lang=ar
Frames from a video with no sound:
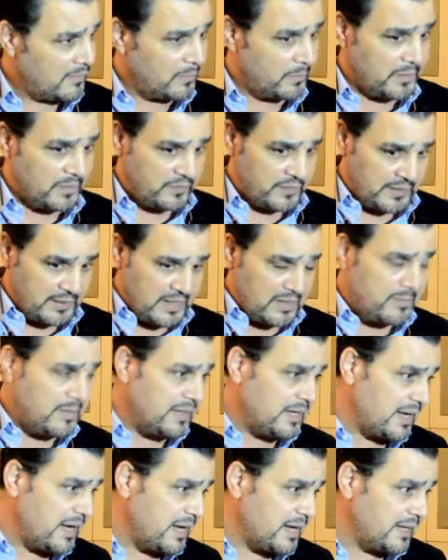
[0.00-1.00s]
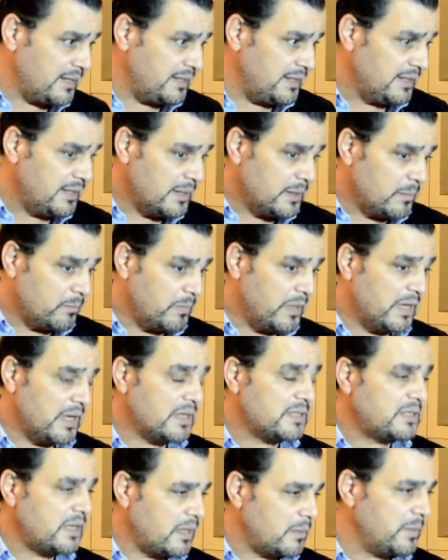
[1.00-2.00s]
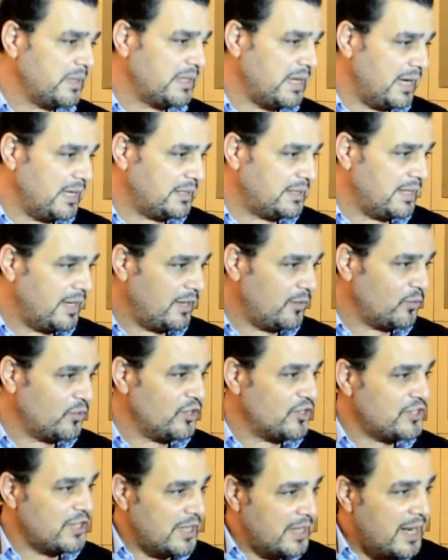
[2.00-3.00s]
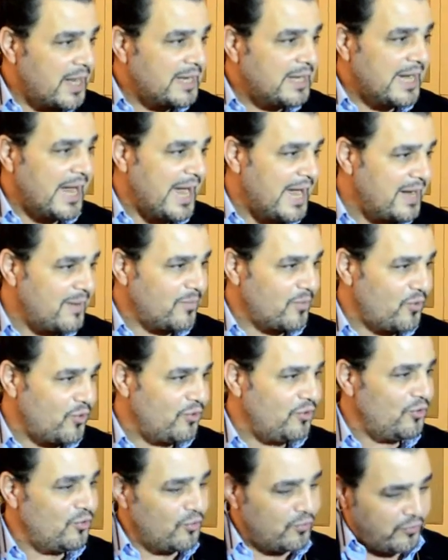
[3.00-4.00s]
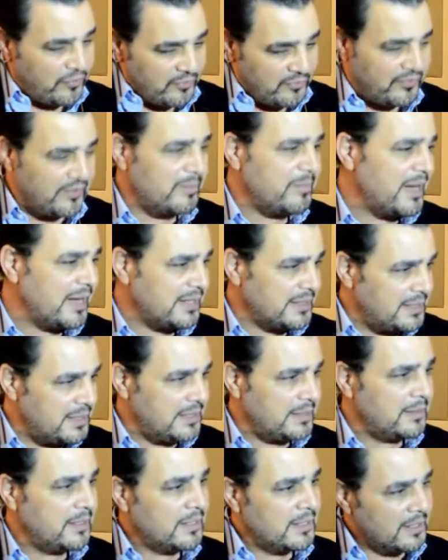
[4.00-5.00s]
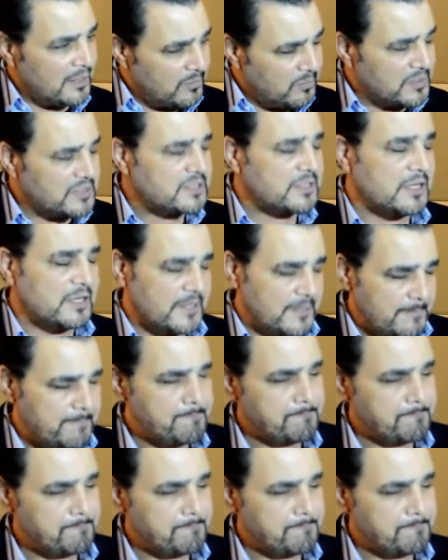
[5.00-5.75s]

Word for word: في الايام اللي جايه دي بالاثار بتاعتنا ونظهرها للعالم كله في الميادين المصريه